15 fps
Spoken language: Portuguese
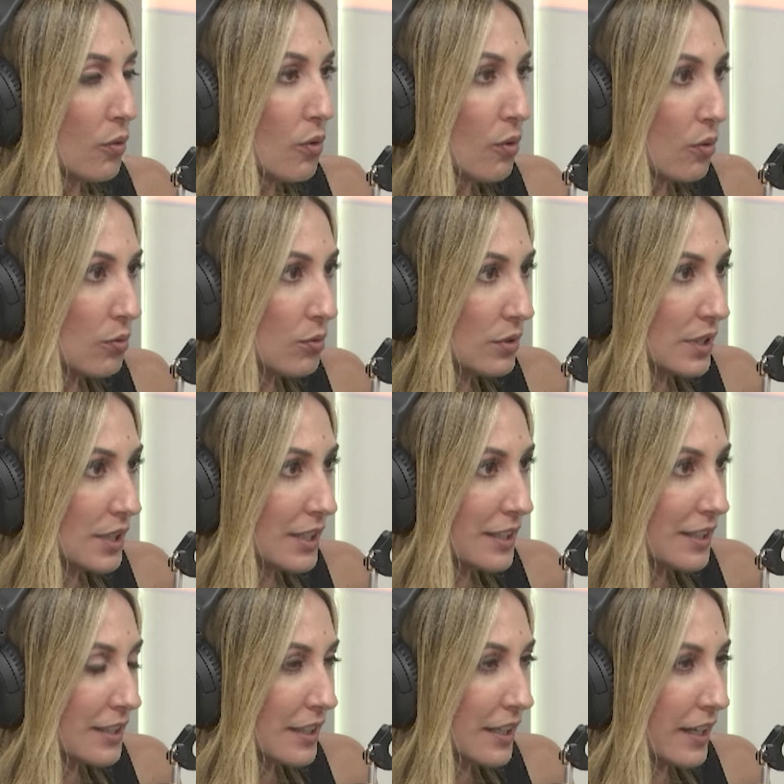Go.
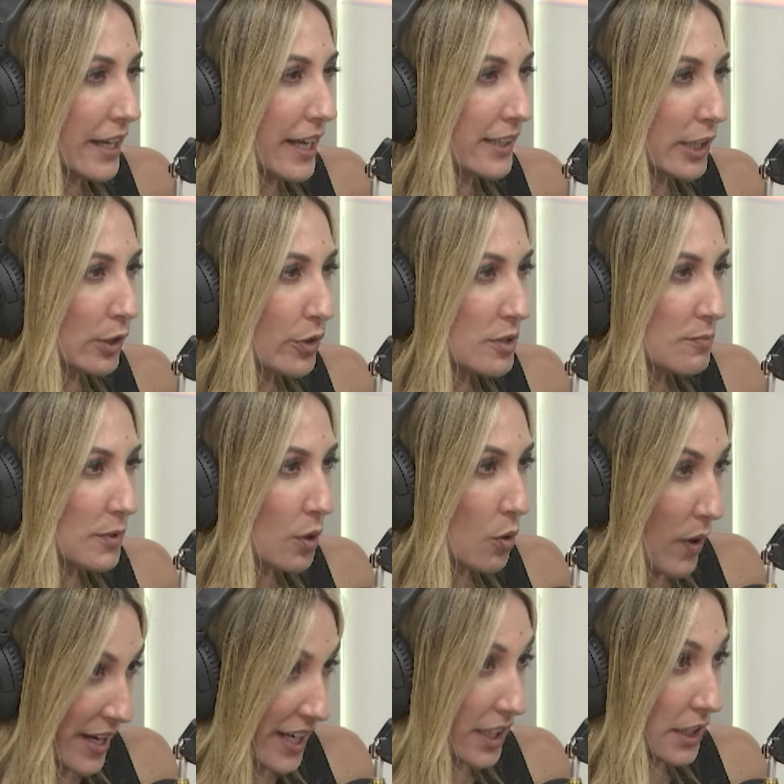É até
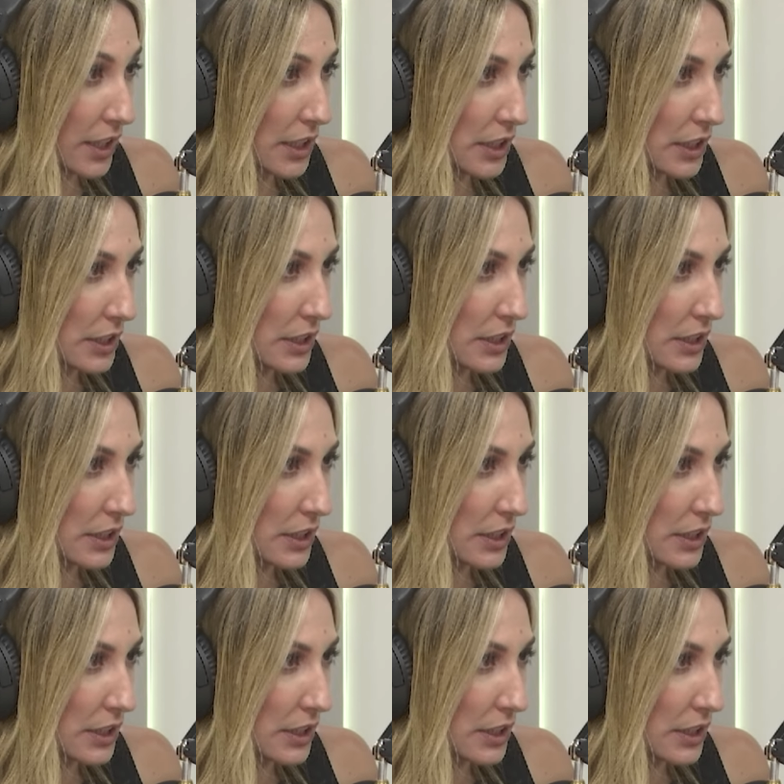2040?